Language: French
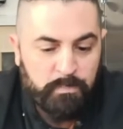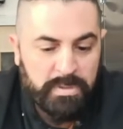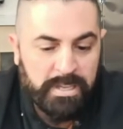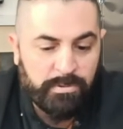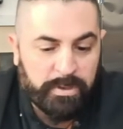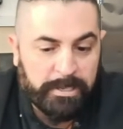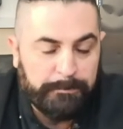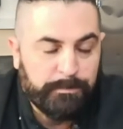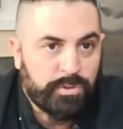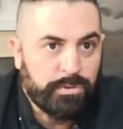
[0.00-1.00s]
Et donc
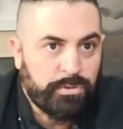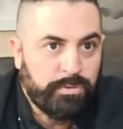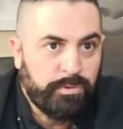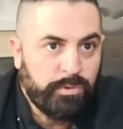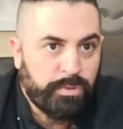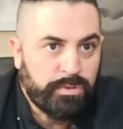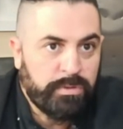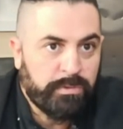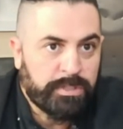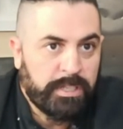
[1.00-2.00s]
voilà, je suis venu pour
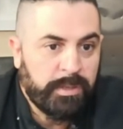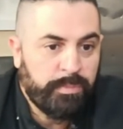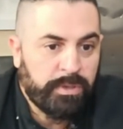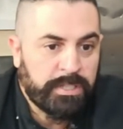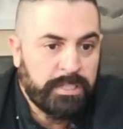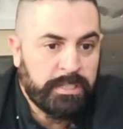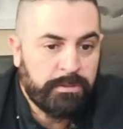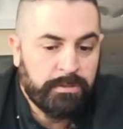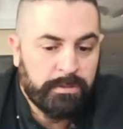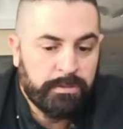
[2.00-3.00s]
suivre ça et pour essayer
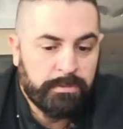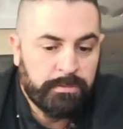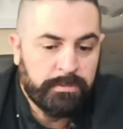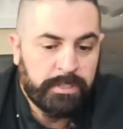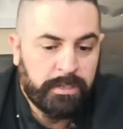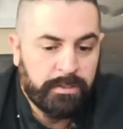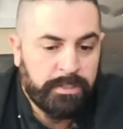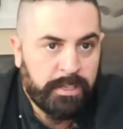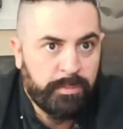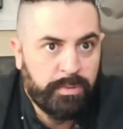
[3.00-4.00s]

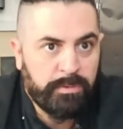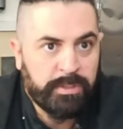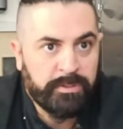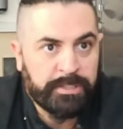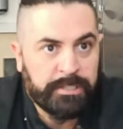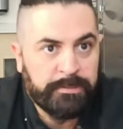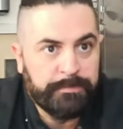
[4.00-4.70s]
d'agrandir un peu mon éventail.